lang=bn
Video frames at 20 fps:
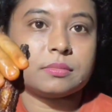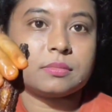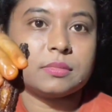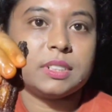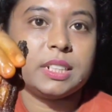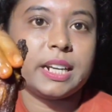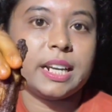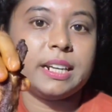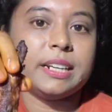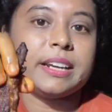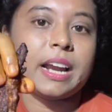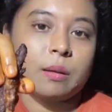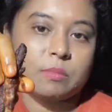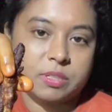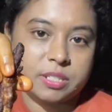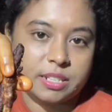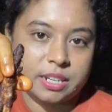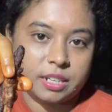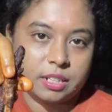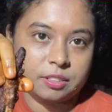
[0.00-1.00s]
চিকেন
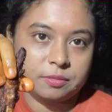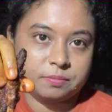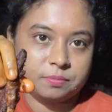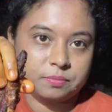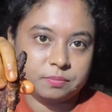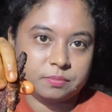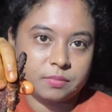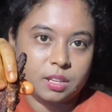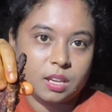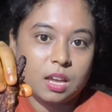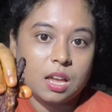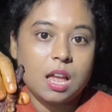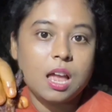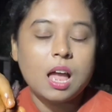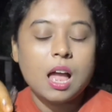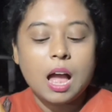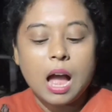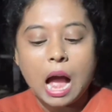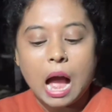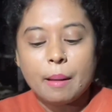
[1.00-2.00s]
ড্রামস্টিক
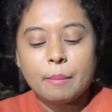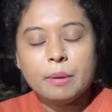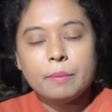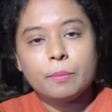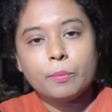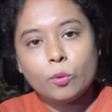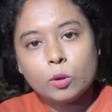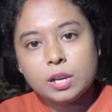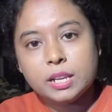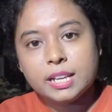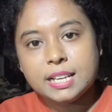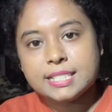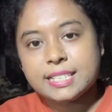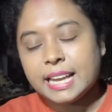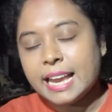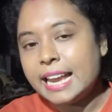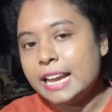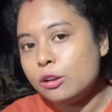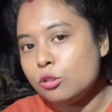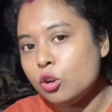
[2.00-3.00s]
আমি বলি যে
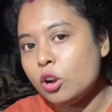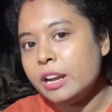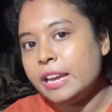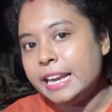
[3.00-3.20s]
এগুলোর